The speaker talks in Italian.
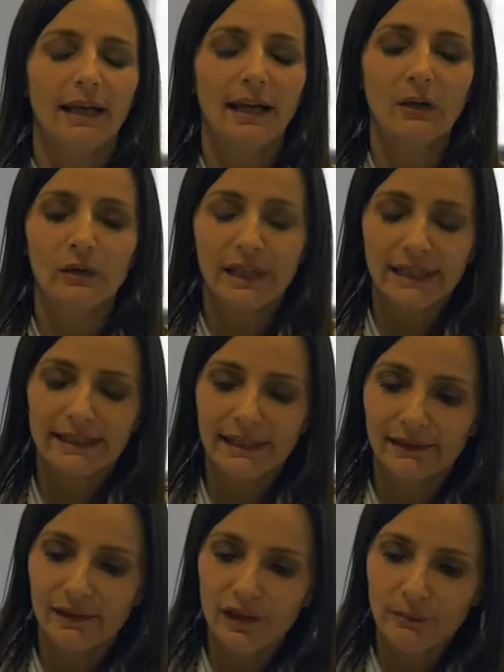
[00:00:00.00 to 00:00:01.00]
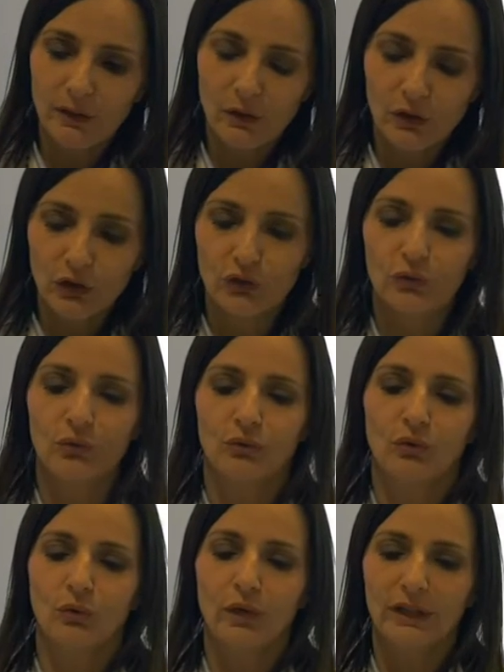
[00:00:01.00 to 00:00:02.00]
allora le strategie migliori
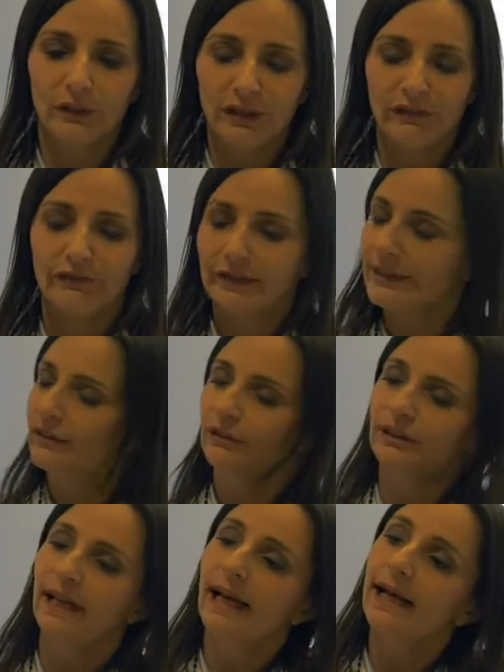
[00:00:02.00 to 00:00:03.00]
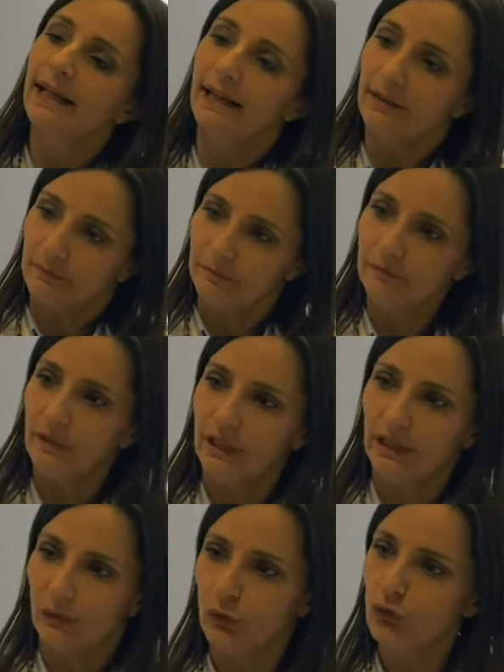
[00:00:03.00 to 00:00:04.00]
sono quello di frazionare mm,
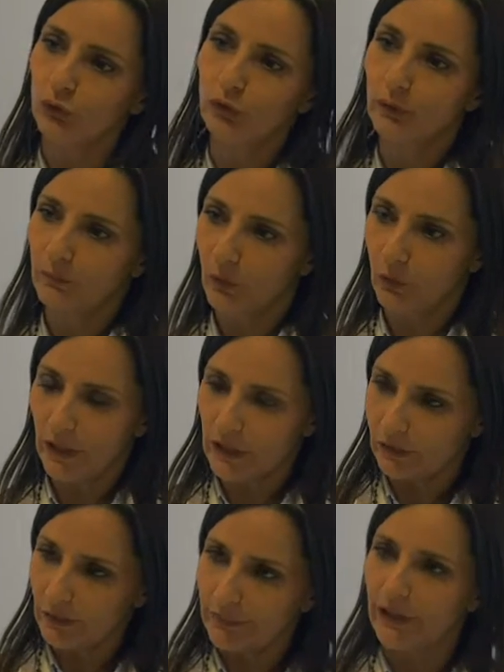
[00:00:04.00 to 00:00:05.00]
non solo colazione,